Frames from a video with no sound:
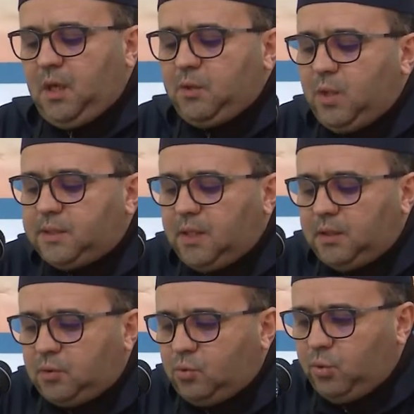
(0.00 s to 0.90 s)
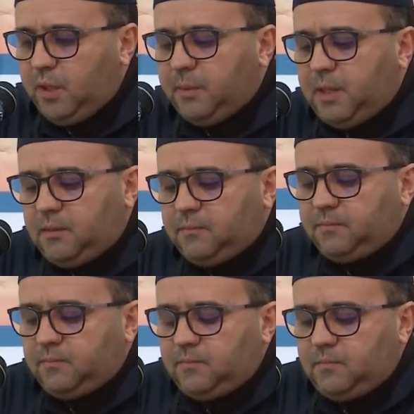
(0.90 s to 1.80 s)
أيها السادة العلماء
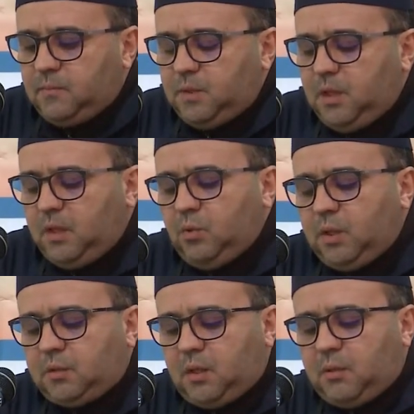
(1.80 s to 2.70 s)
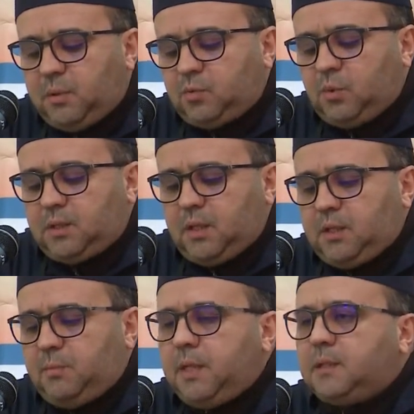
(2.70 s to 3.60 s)
أيها الطلبة
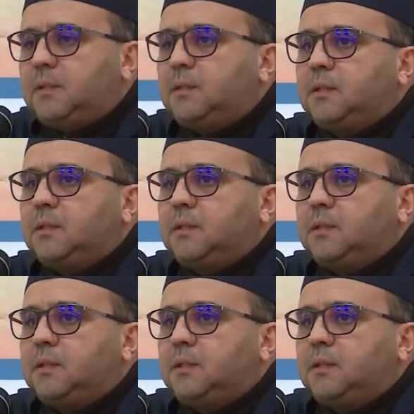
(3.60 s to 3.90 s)
والطالبات